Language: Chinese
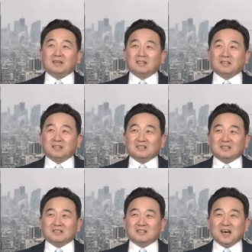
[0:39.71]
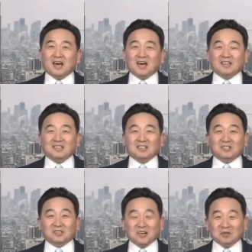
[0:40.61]
呃，在地
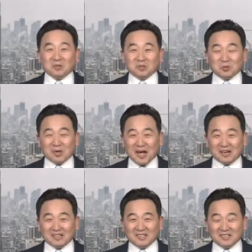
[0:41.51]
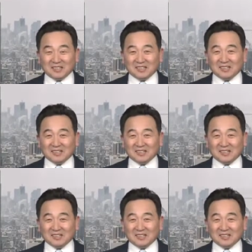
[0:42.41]
球上会出两个